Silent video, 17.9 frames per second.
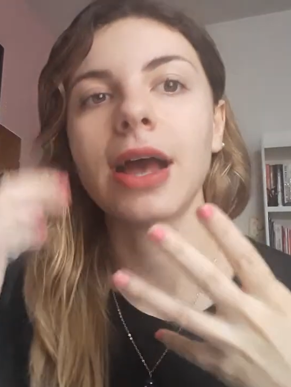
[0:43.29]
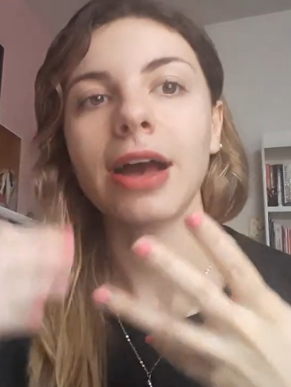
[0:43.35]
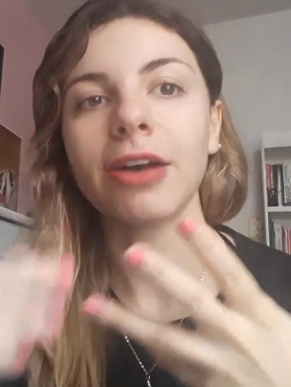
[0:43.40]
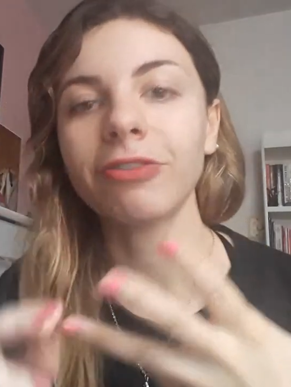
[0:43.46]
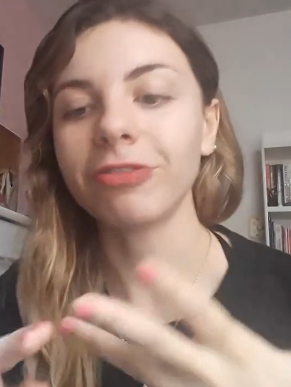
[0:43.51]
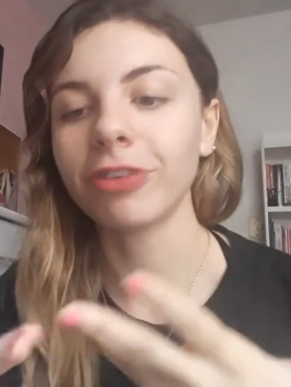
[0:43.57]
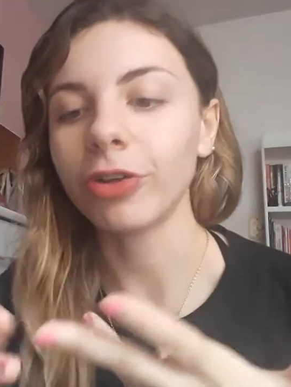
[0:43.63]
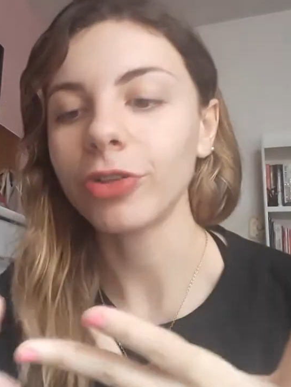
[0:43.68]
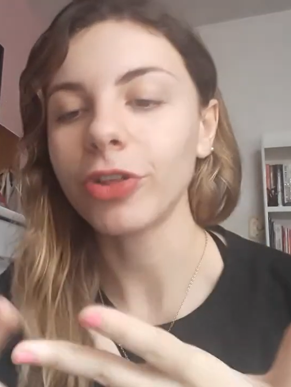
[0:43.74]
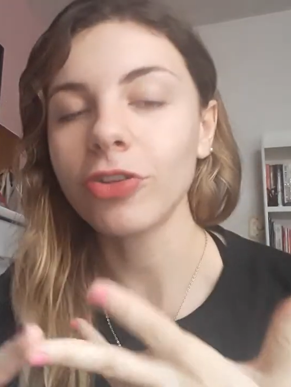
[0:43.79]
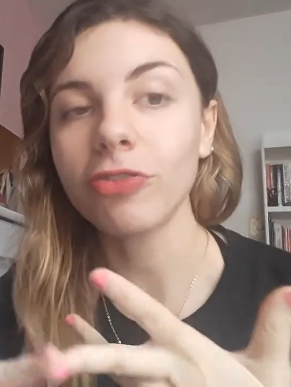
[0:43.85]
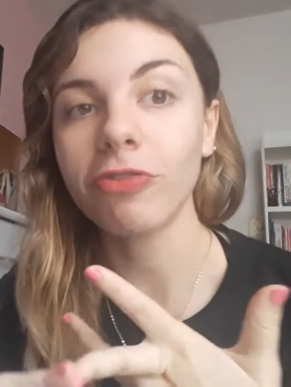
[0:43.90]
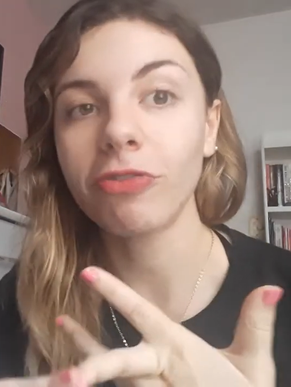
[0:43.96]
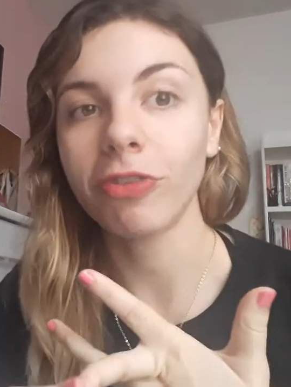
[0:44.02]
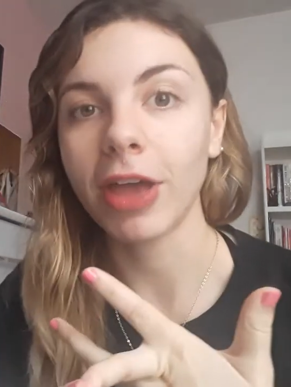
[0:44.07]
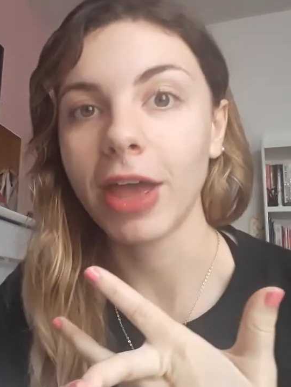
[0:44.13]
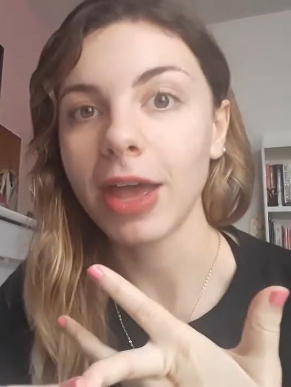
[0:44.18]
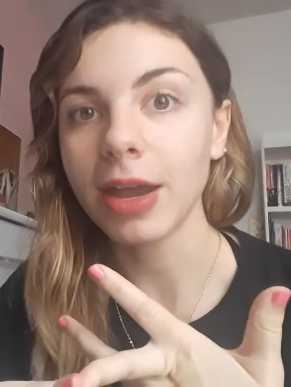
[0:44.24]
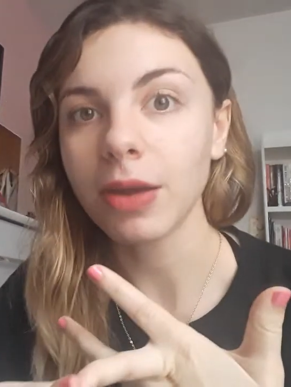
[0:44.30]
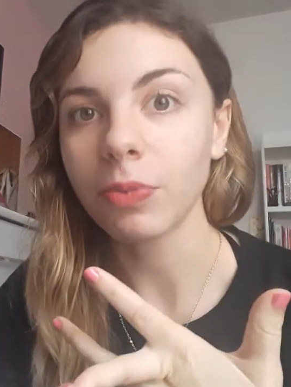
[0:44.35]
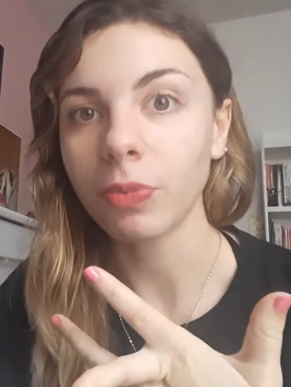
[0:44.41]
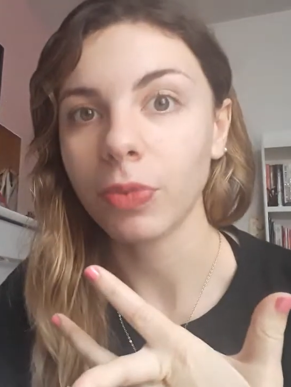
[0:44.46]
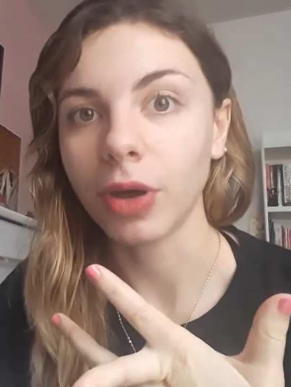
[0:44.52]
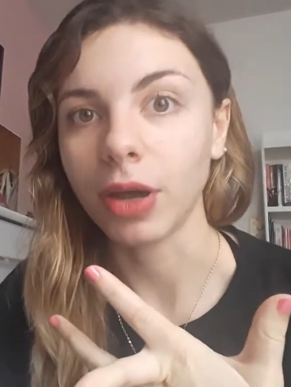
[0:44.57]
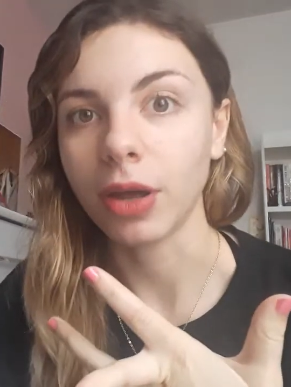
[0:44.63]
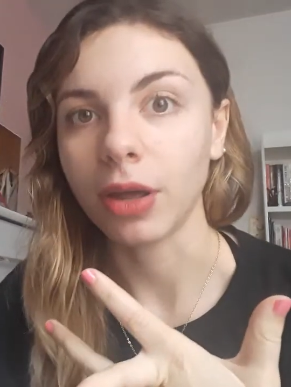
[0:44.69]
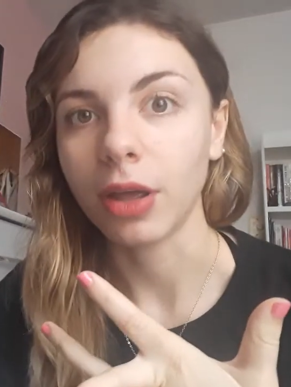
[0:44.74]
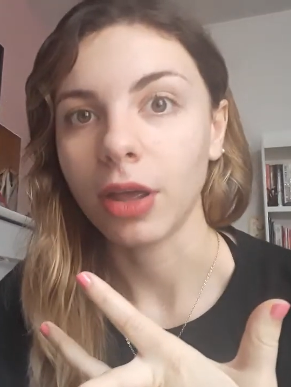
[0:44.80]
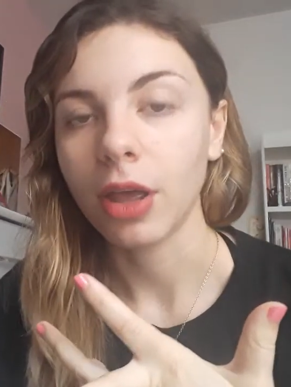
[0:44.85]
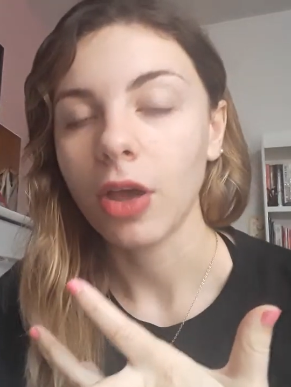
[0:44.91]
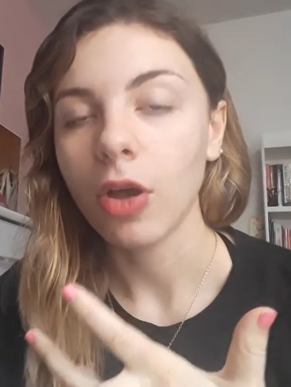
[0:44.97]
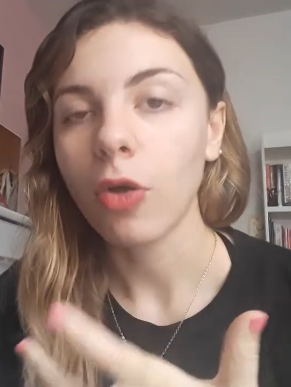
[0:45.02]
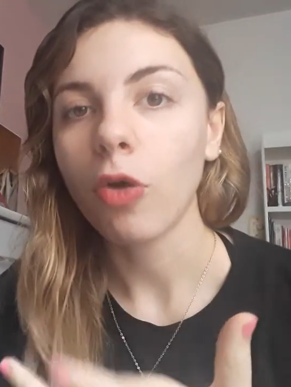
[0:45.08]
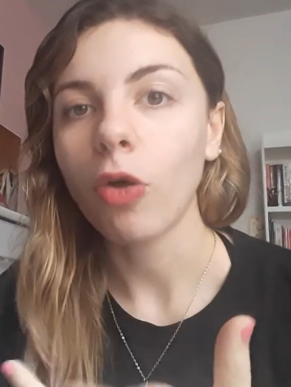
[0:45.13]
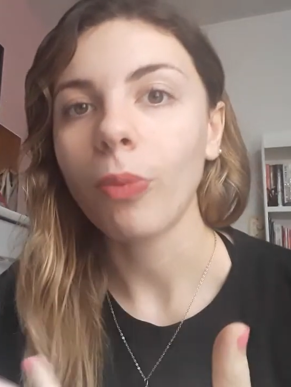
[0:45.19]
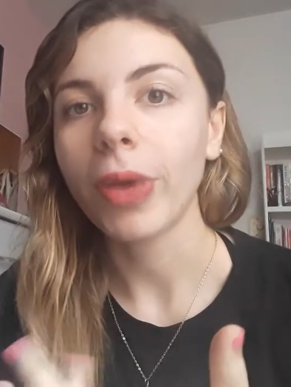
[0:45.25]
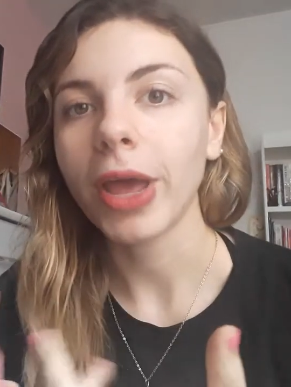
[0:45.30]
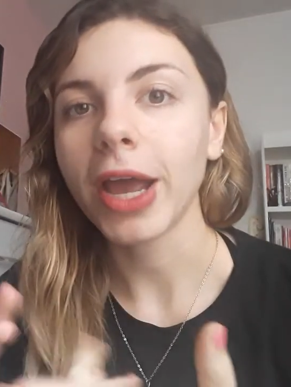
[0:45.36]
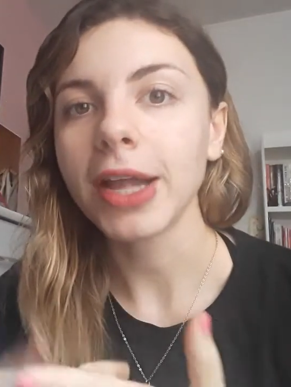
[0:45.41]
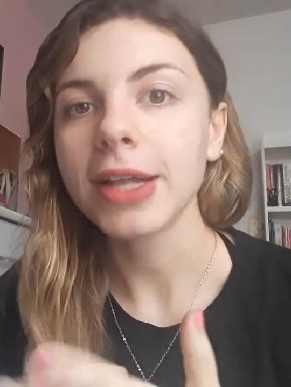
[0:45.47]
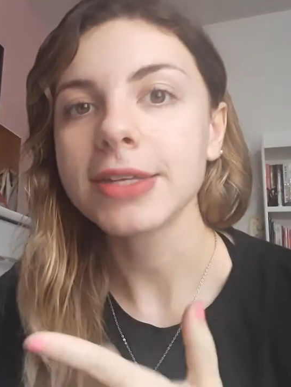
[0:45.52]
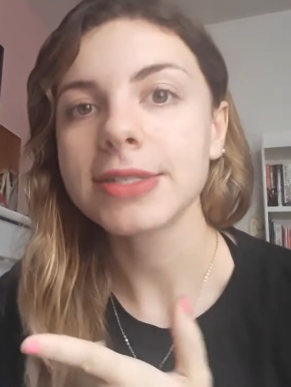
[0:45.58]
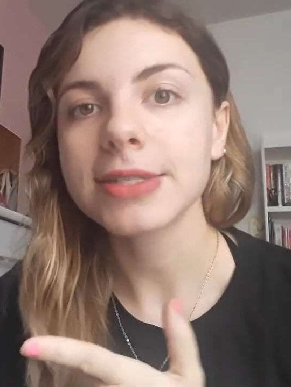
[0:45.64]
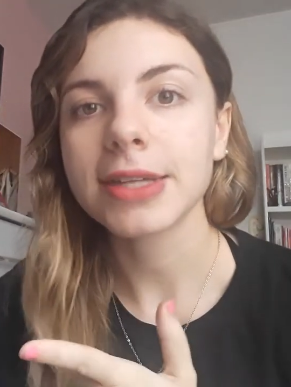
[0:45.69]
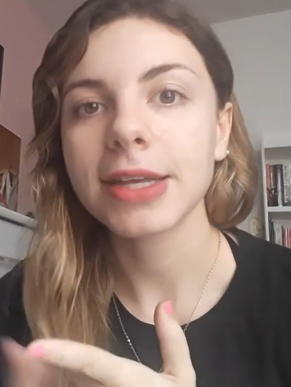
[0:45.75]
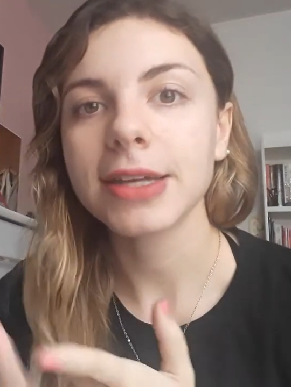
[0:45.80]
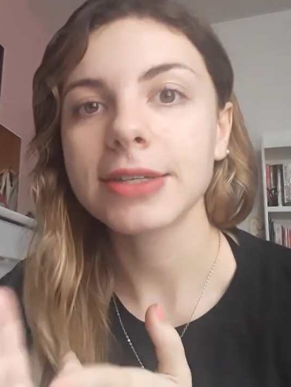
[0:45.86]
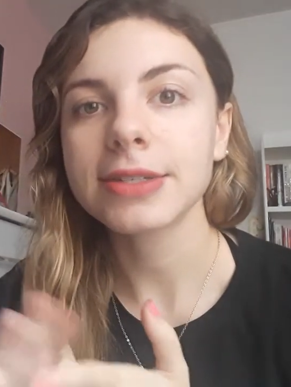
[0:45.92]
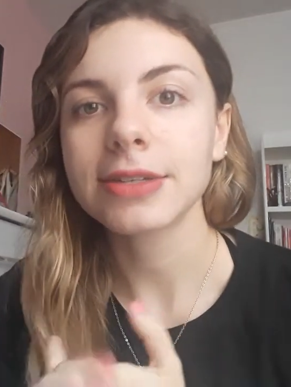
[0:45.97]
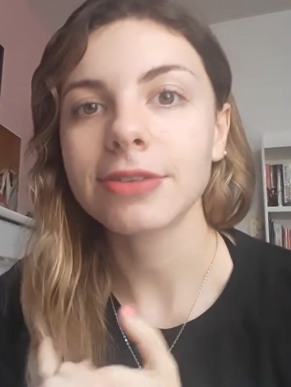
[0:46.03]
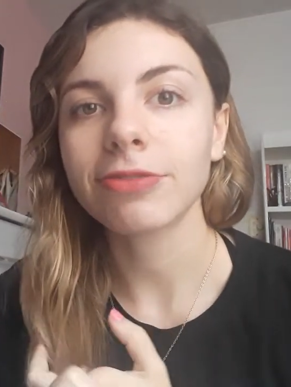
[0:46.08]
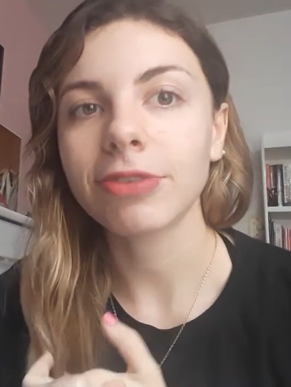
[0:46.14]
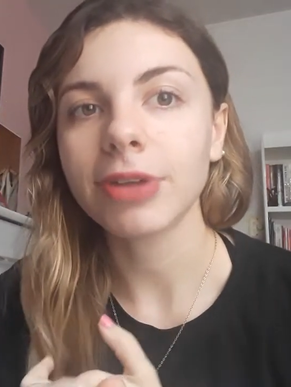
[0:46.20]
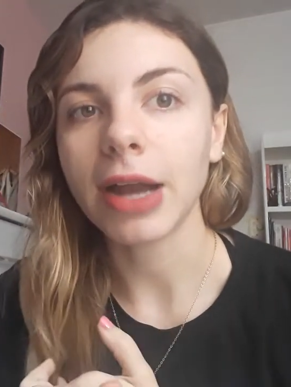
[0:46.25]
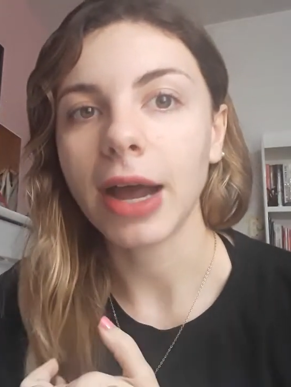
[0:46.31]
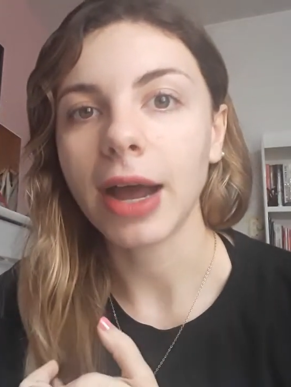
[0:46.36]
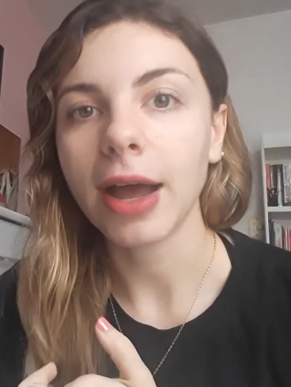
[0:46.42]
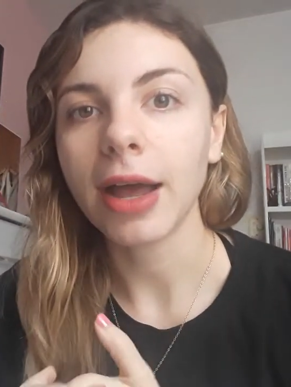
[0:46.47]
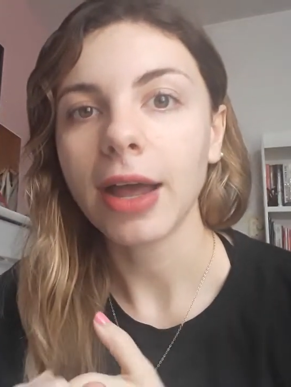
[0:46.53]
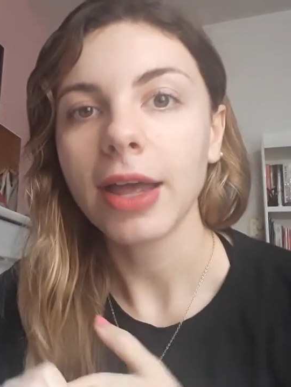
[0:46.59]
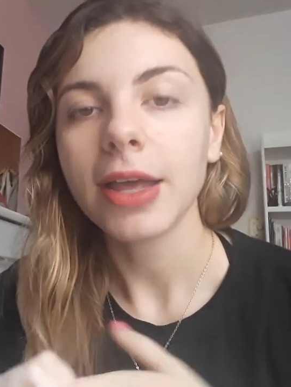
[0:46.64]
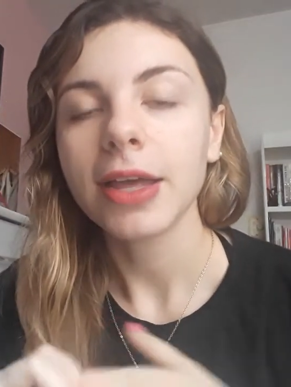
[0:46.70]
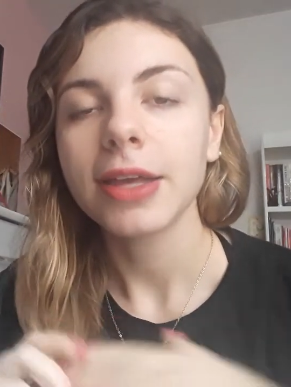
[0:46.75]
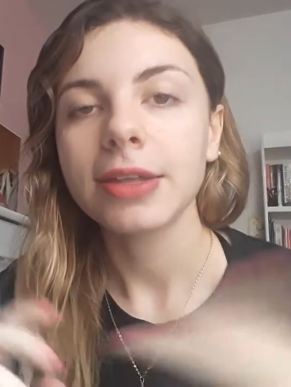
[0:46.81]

a falta de verba, como é que eles têm que se virar.